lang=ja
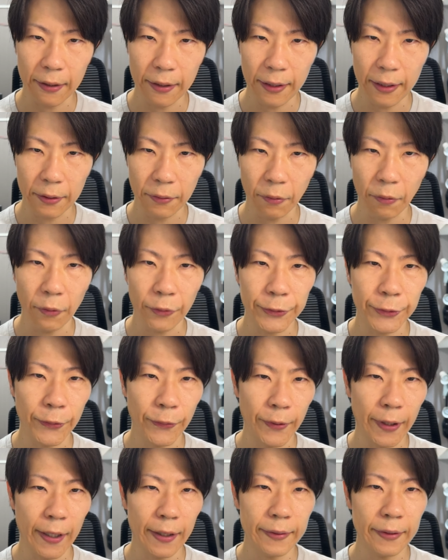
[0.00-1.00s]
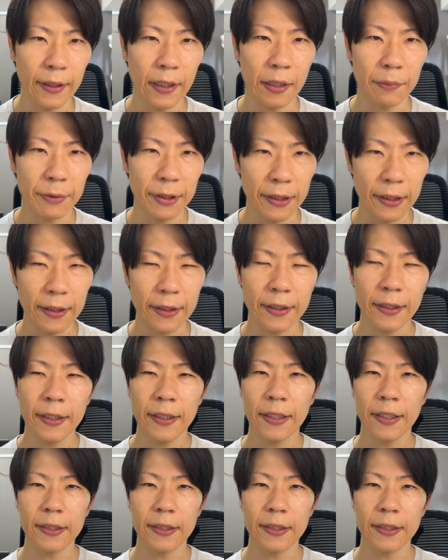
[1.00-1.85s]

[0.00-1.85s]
え高評価並びに、